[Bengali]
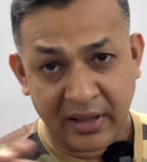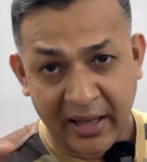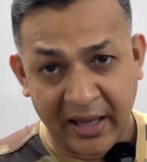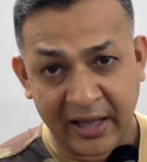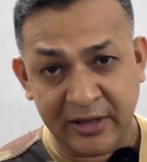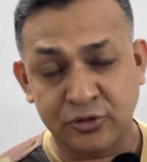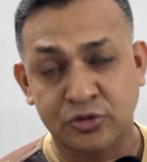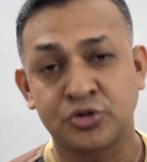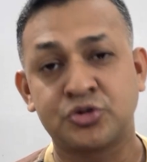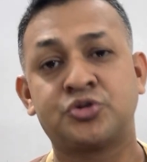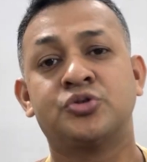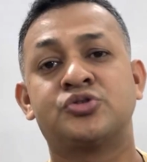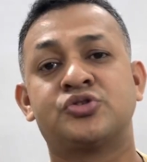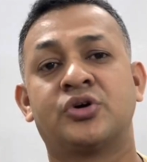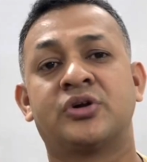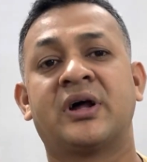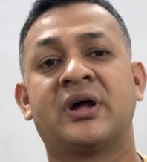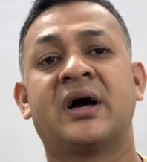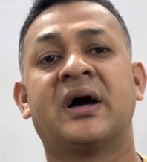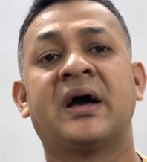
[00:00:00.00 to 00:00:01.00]
এত
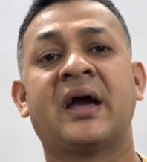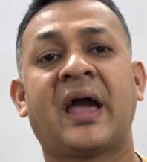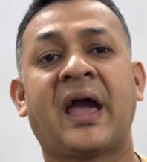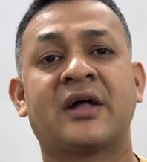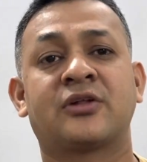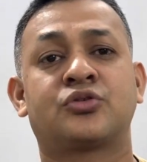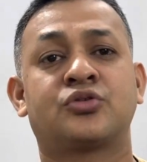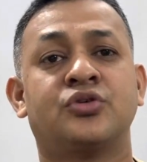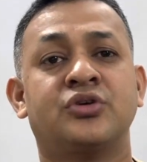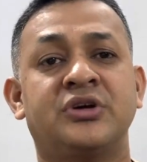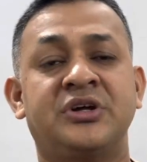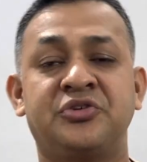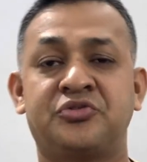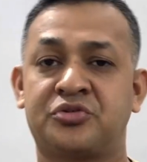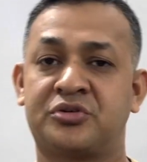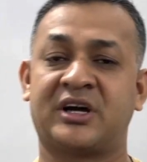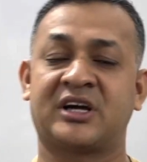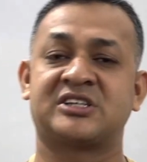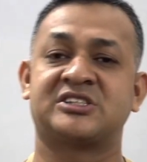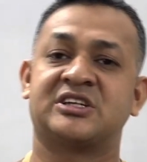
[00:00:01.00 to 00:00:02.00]
সূচনা এত
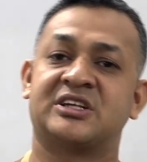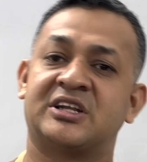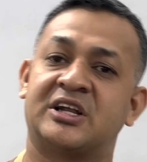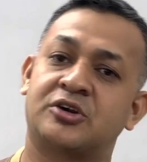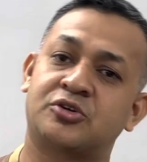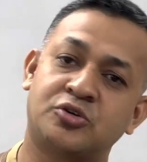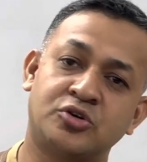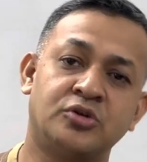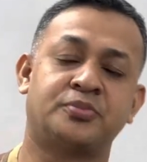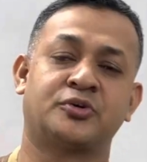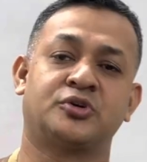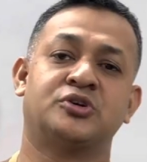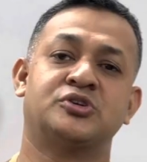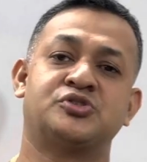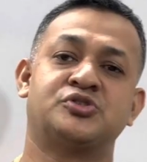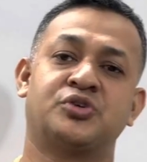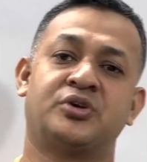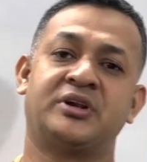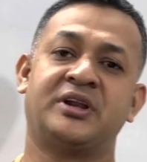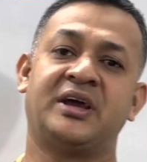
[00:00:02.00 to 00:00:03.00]
ইন্ট্রোডাকশনের কোনো
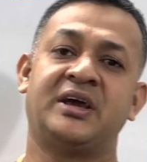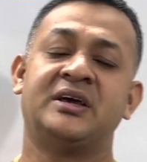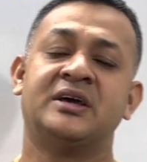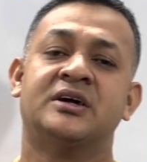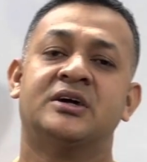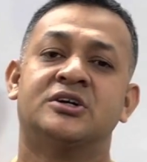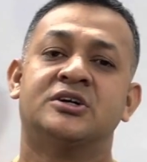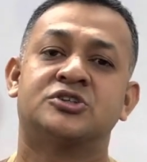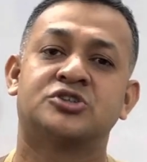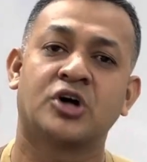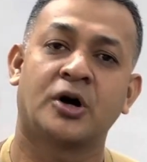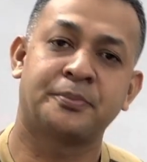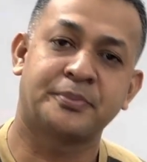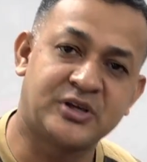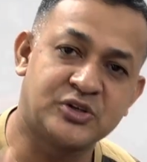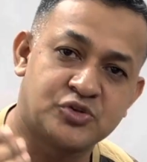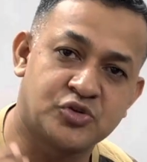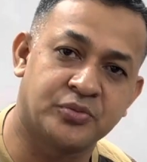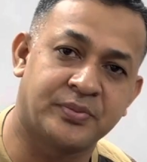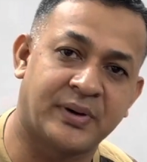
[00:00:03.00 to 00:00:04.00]
প্রয়োজন নেই সব
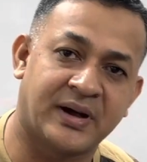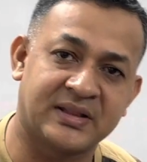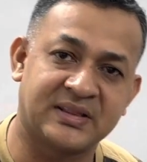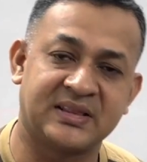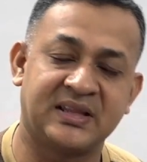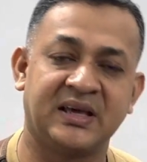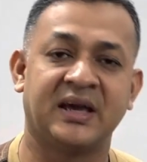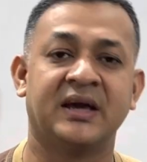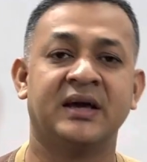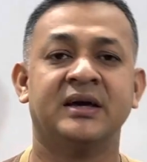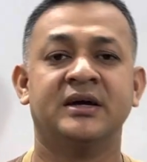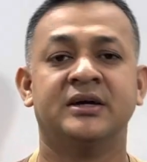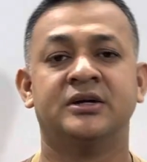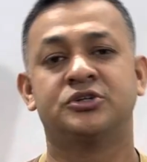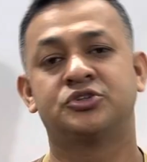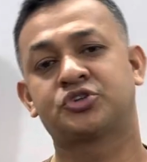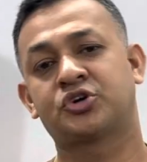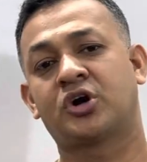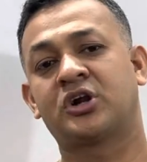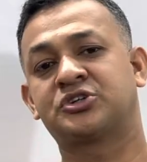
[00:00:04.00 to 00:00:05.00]
কিছু বাদ দিয়ে
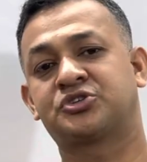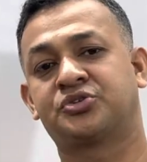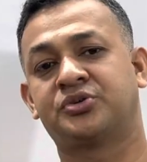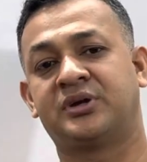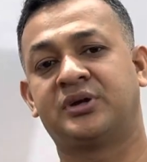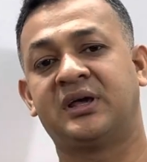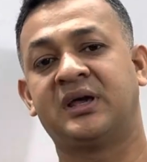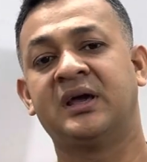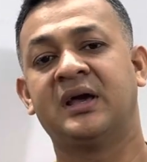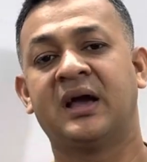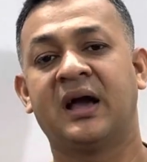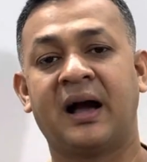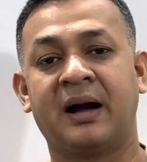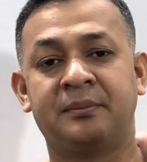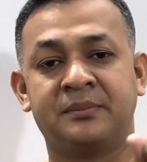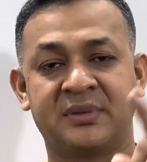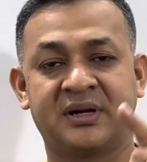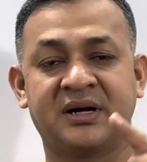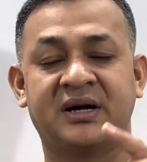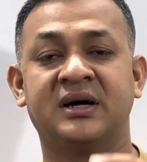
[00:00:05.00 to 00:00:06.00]
সরাসরি
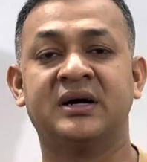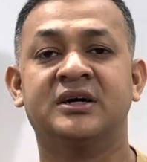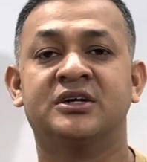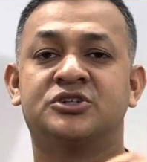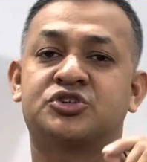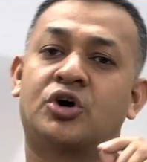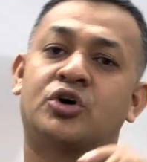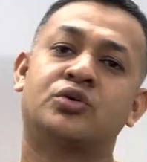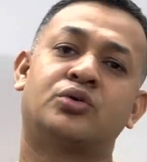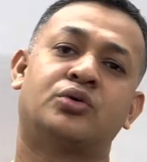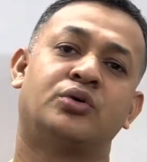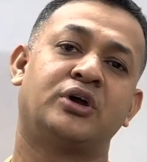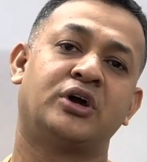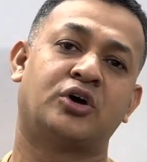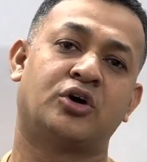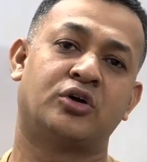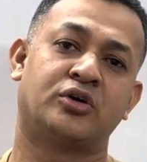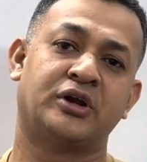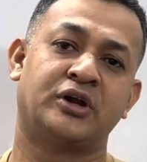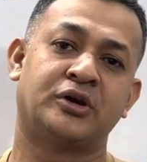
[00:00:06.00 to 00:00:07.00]
আমরা
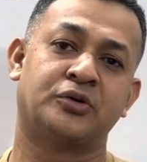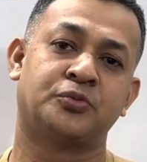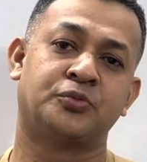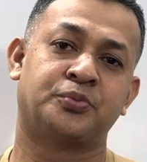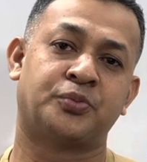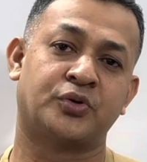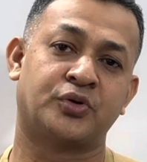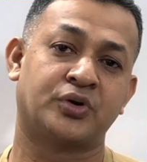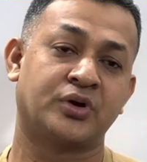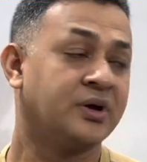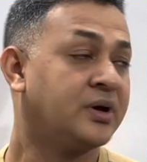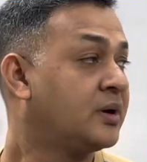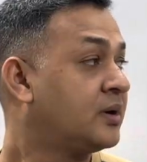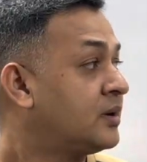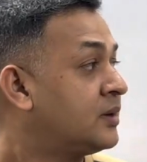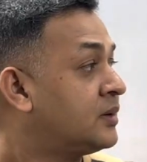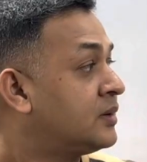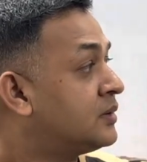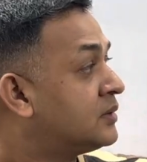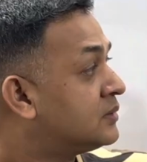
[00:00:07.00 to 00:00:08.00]
সংকরীকরণের উপর
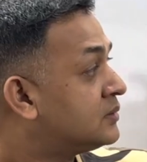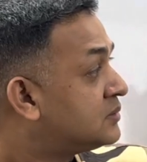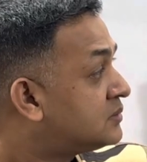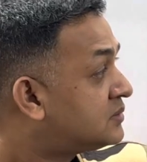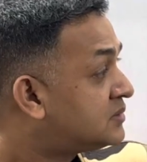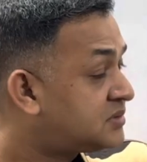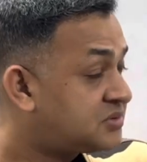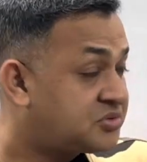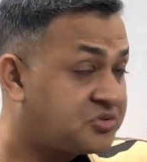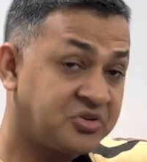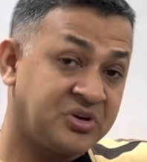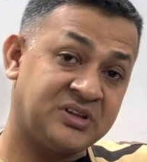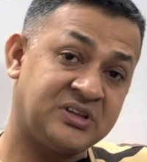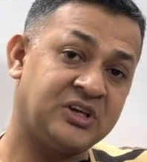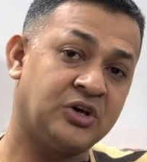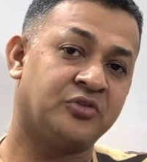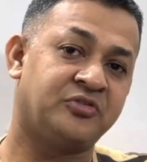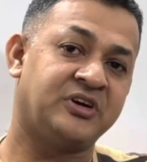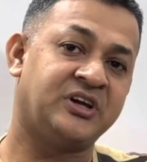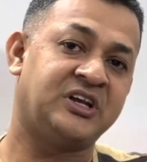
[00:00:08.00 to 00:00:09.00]

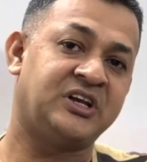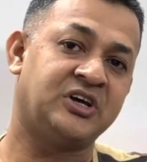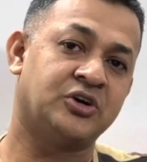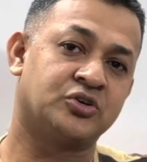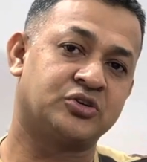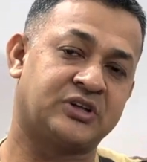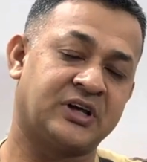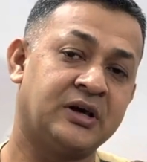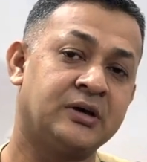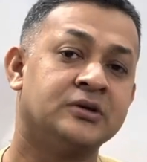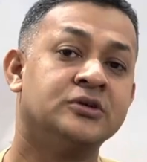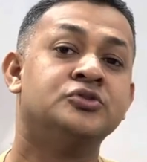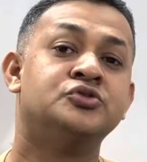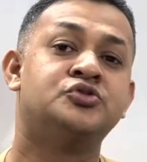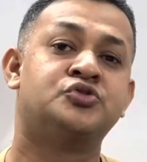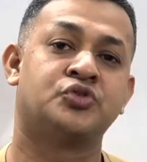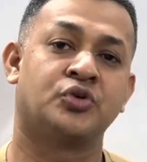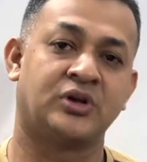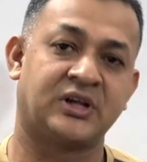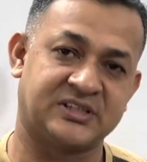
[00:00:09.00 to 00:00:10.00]
তৃতীয় ভিডিওতে
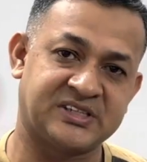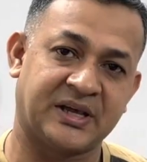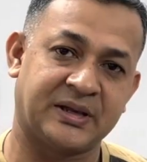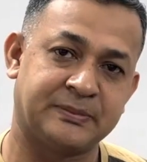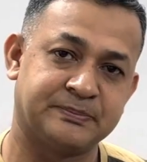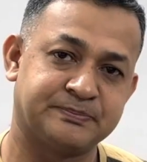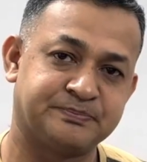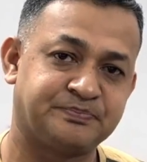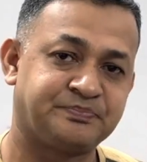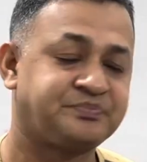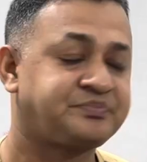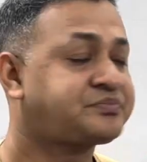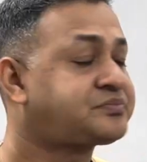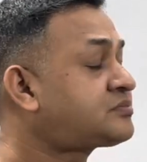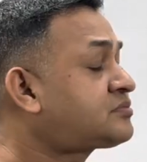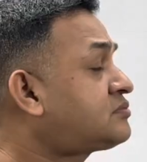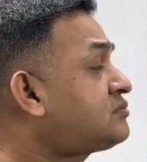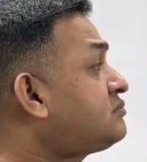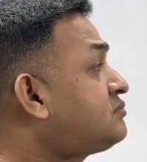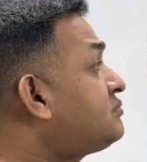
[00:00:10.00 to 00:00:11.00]
চলে যাই
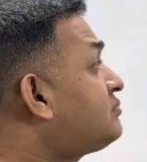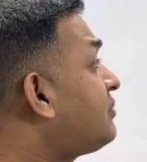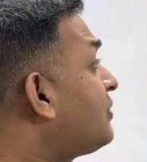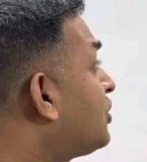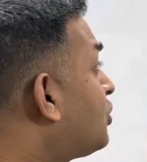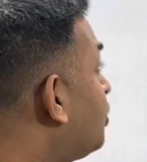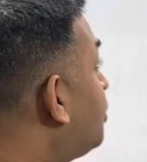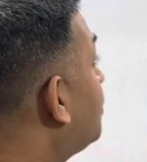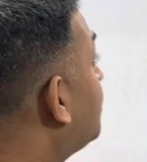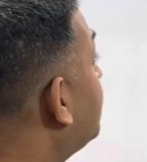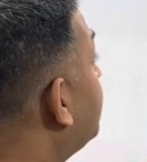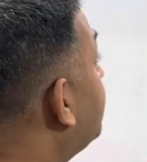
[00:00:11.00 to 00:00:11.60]
তো